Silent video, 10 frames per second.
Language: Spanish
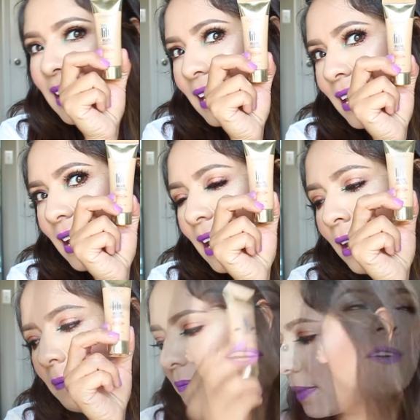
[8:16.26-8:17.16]
Y,
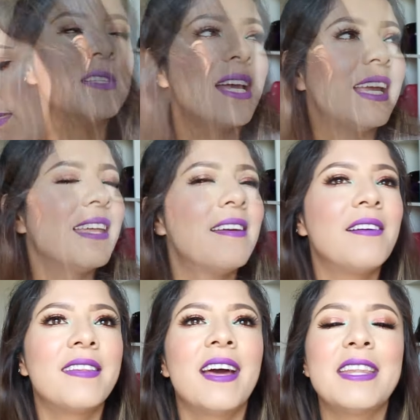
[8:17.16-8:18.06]
otra cosa que de
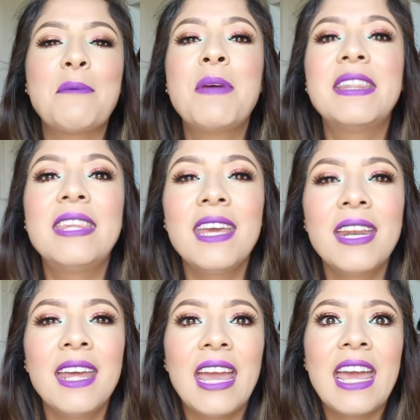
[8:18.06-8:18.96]
verdad me
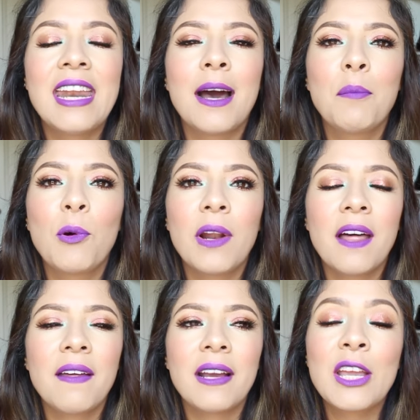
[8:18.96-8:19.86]
tiene
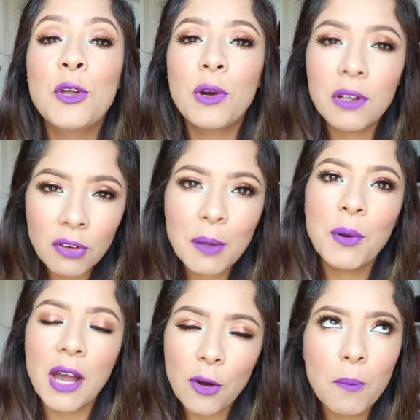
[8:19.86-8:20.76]
enamorada, que yo creo que
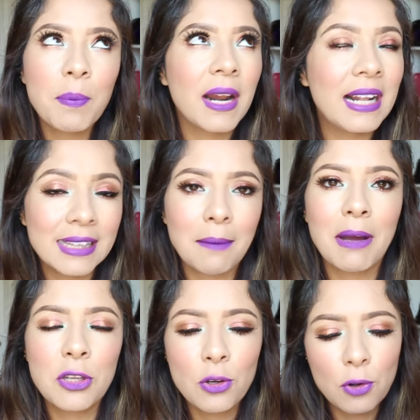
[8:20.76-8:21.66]
voy a comprar el
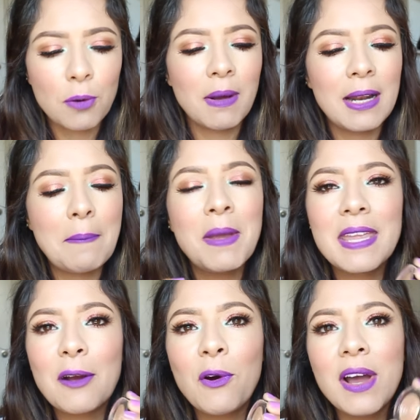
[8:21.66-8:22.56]
tamaño normal, me
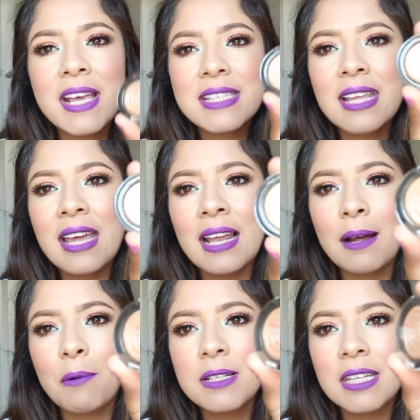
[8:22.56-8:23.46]
llegó este en
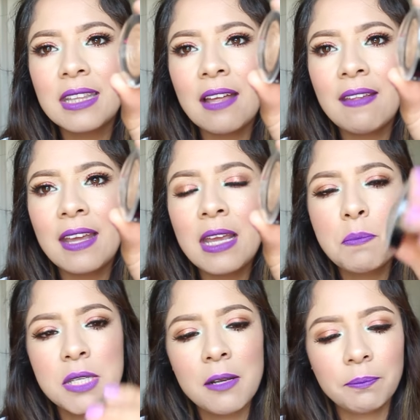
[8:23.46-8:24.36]
la bolsita de
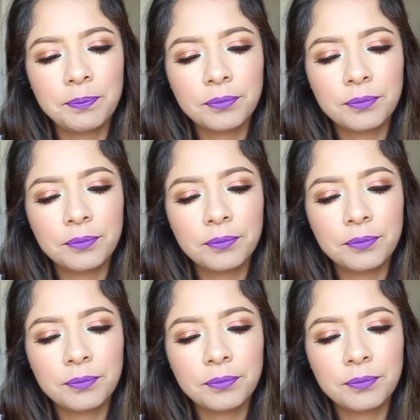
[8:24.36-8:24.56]
Ipsy,